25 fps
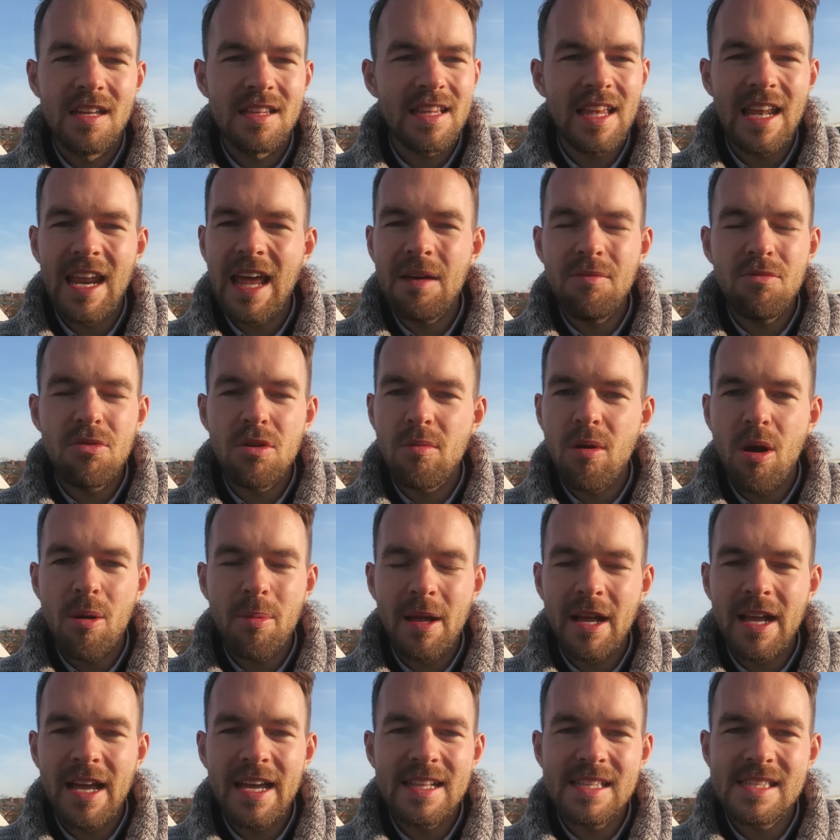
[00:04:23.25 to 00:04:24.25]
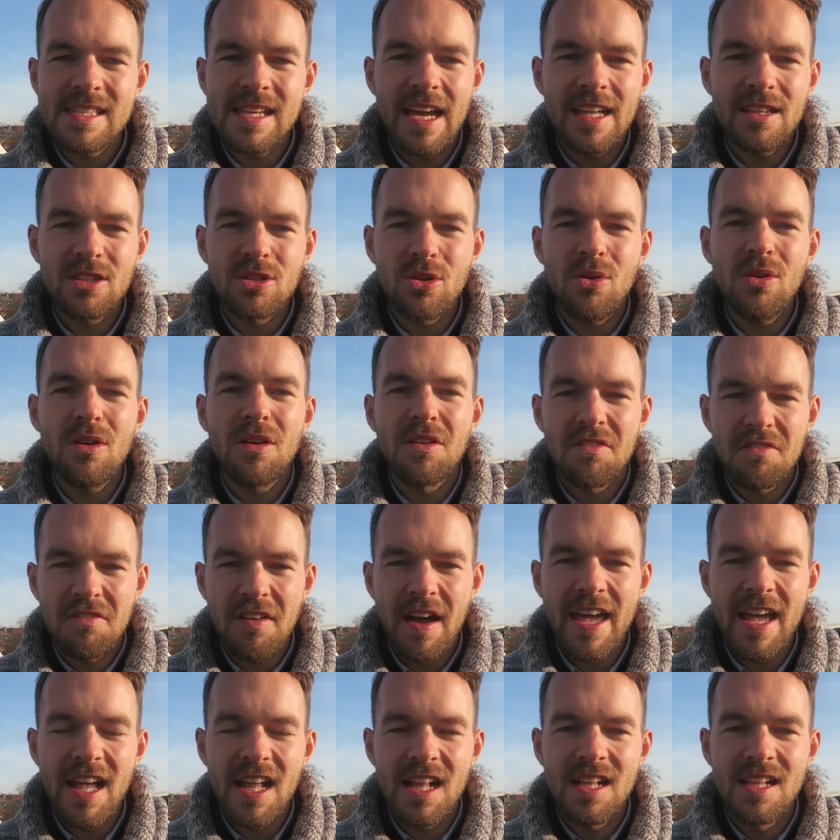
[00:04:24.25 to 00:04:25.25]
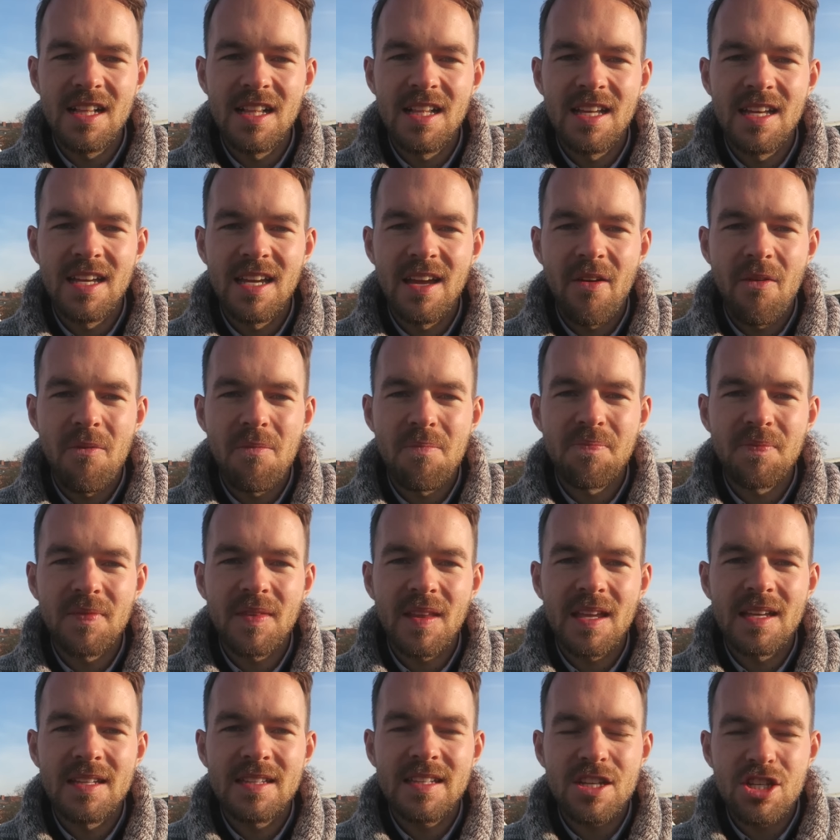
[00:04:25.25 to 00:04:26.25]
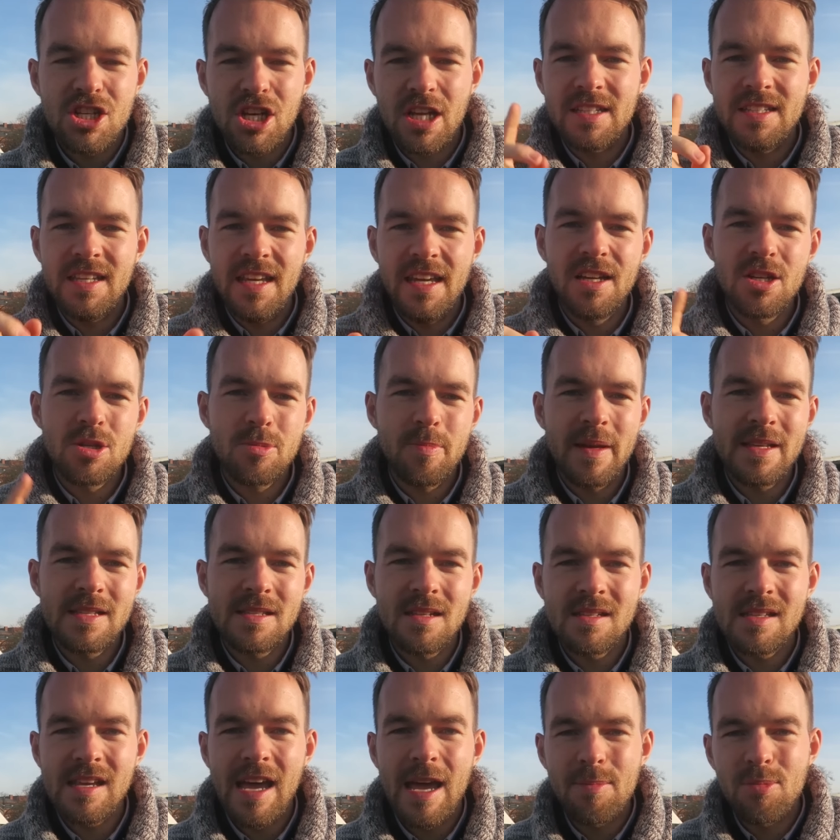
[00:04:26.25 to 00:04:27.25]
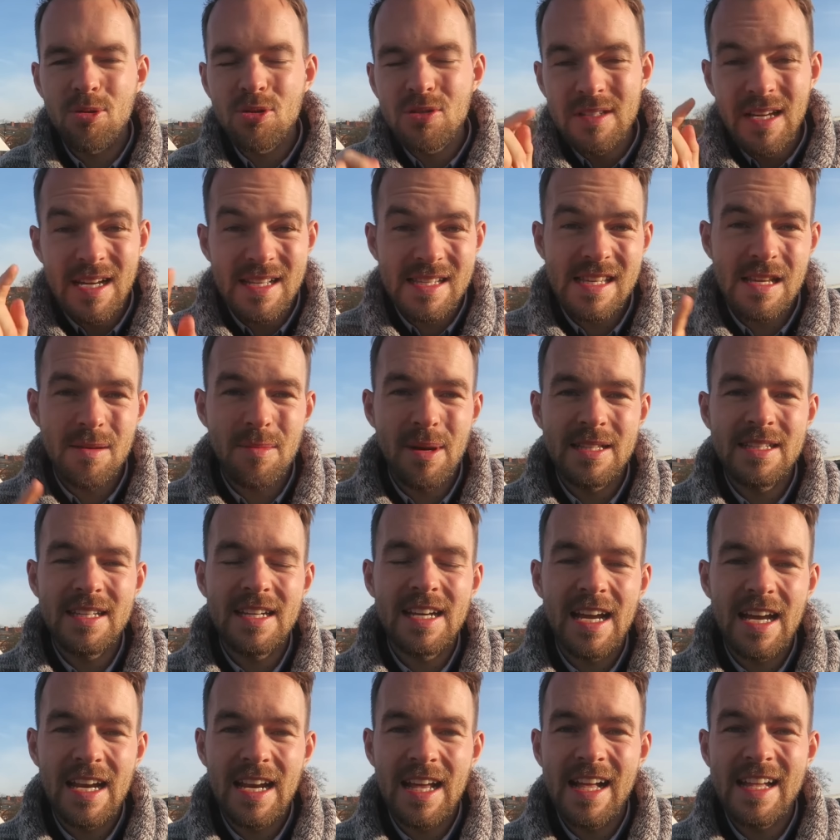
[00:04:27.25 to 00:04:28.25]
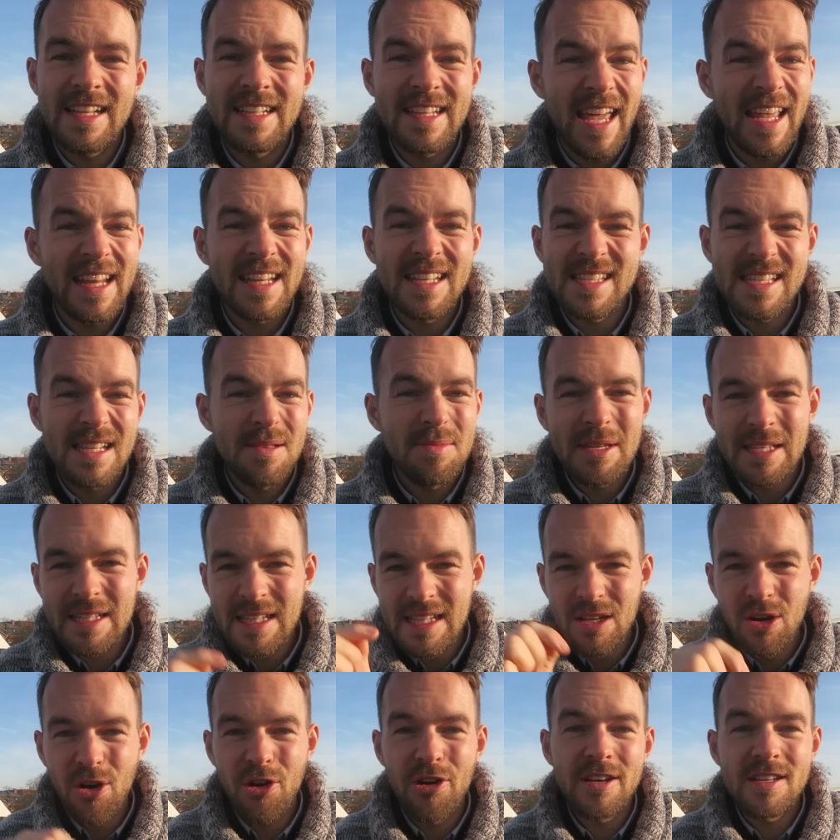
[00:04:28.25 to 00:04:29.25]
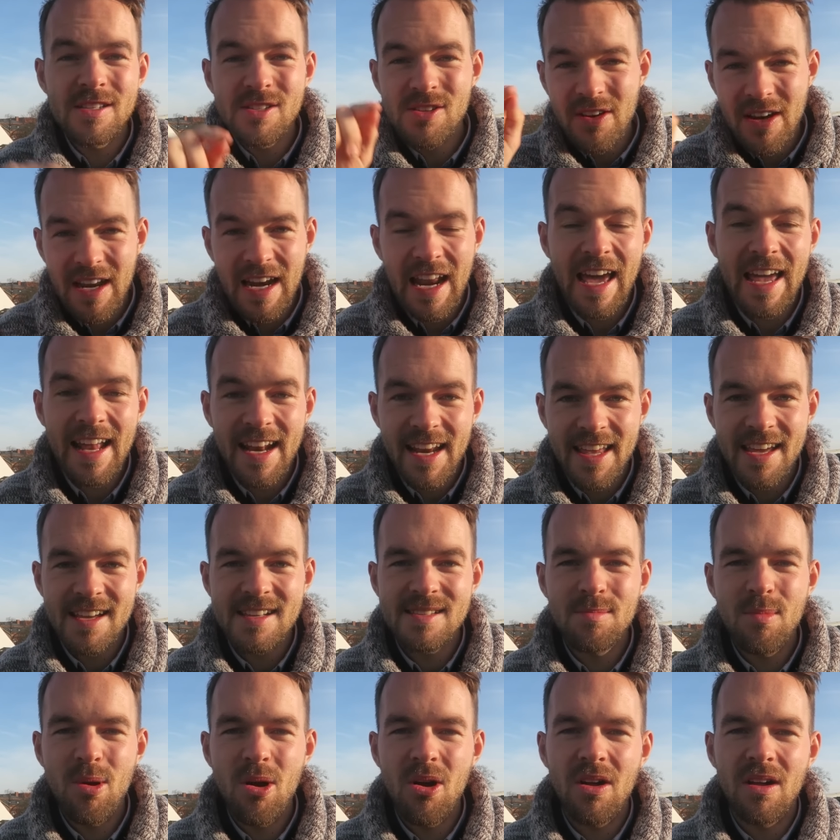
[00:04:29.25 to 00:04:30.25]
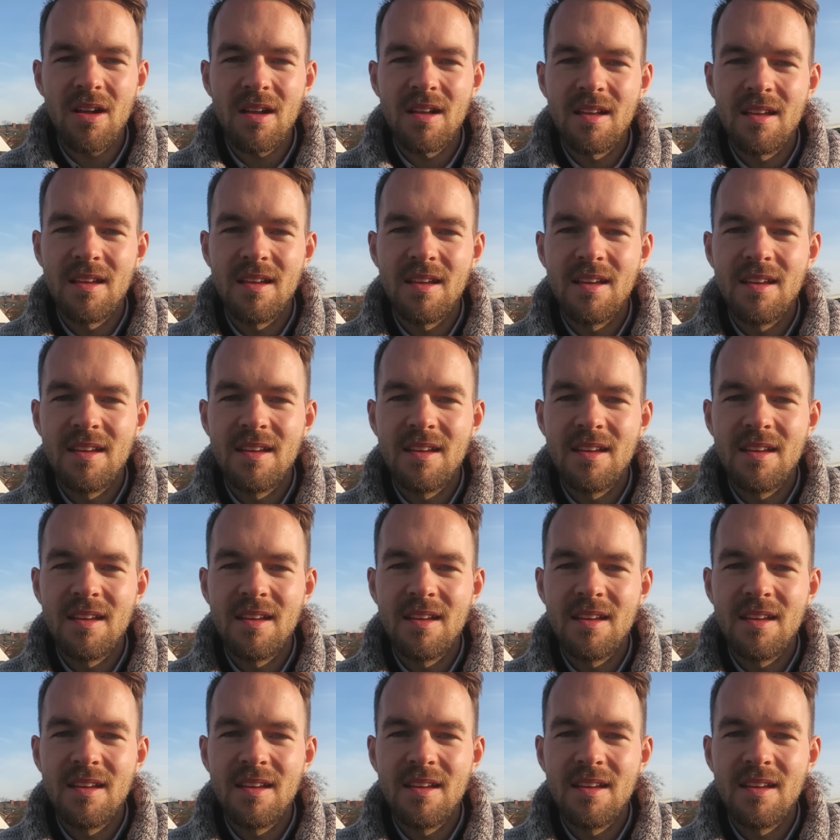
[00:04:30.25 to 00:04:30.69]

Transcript: dann haben wir überhaupt gar keinen Zeitdruck, weil der strategisch beste Zeitpunkt, dass jemand den Kanal entdeckt, ist nämlich nicht heute, sondern eigentlich erst morgen.